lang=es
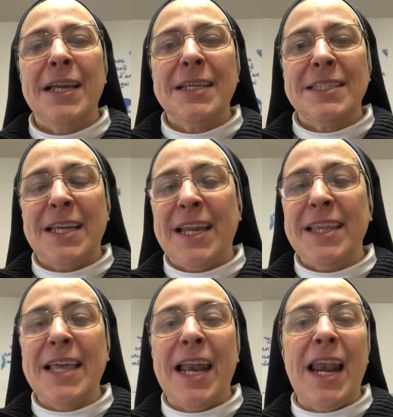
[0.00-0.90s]
Se
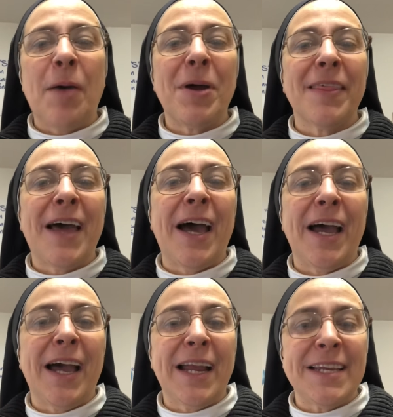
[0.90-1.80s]
gritará la
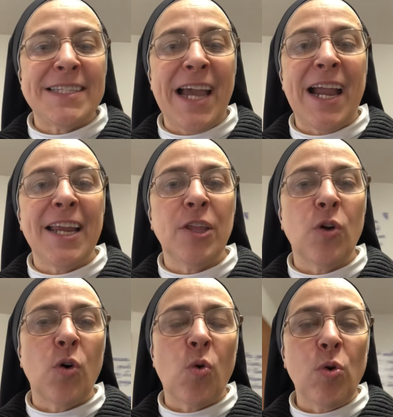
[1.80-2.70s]
verdad que se ha
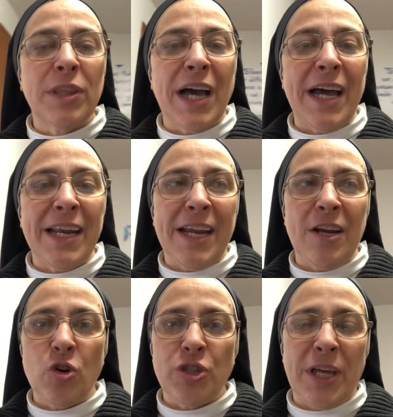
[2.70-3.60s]
querido ocultar
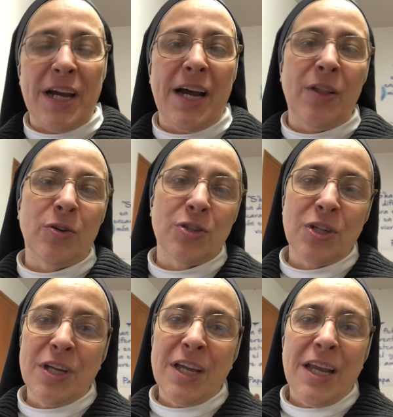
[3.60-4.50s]
en los
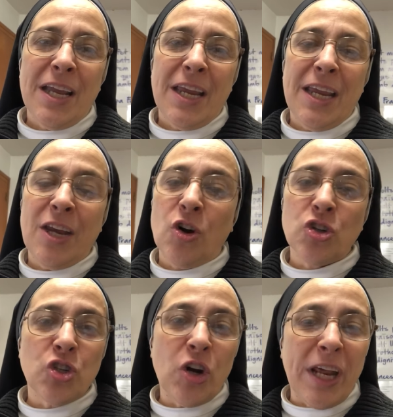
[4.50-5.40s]
tejados y
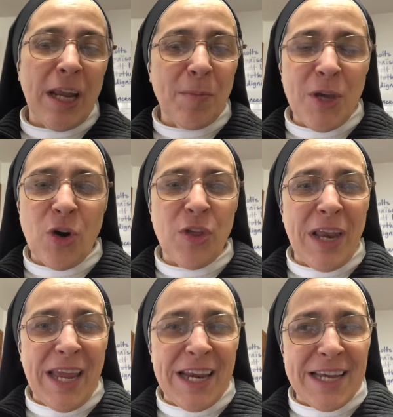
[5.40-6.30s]
no son enemigos
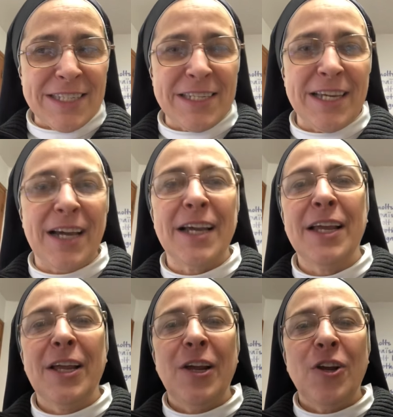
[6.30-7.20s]
de la iglesia.
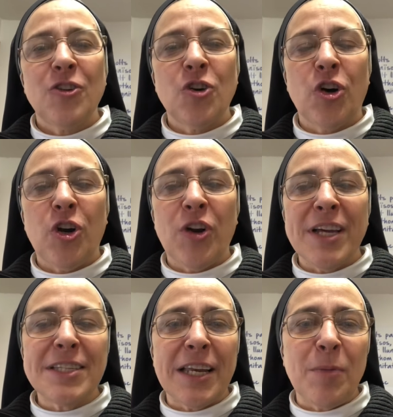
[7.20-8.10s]
Yo creo
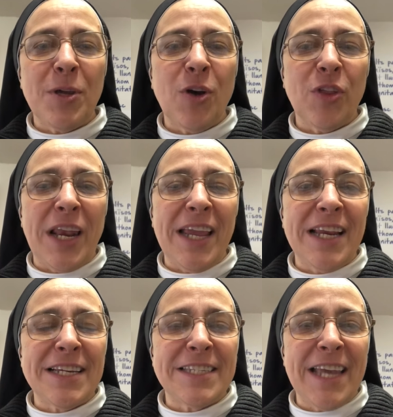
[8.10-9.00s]
que es enemigo de la
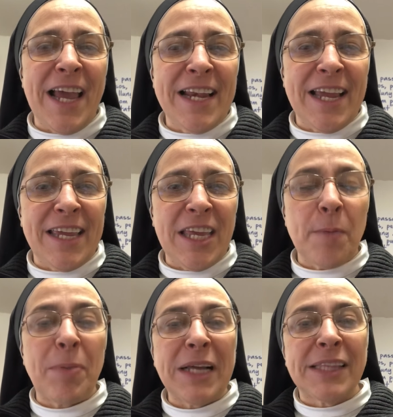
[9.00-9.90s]
iglesia el que
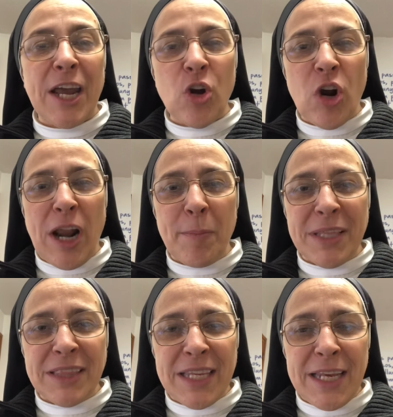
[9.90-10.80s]
quiere pactar con la
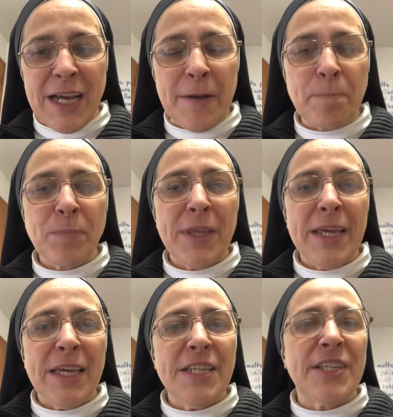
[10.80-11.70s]
mentira
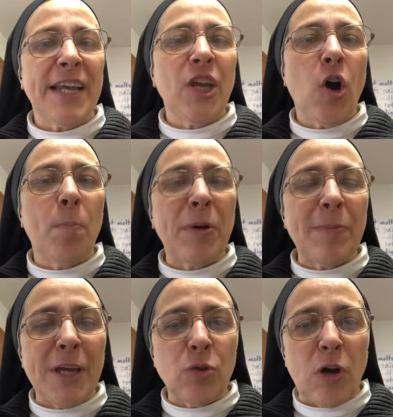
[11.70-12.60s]
y seguir
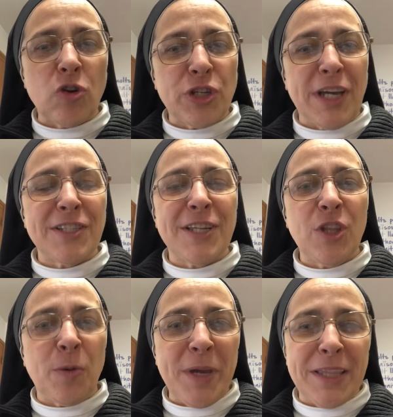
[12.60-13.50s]
oprimiendo a los que han
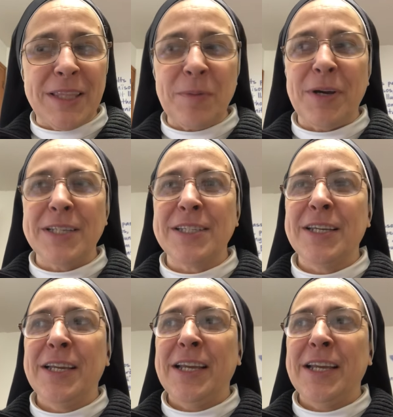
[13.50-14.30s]
sido víctimas.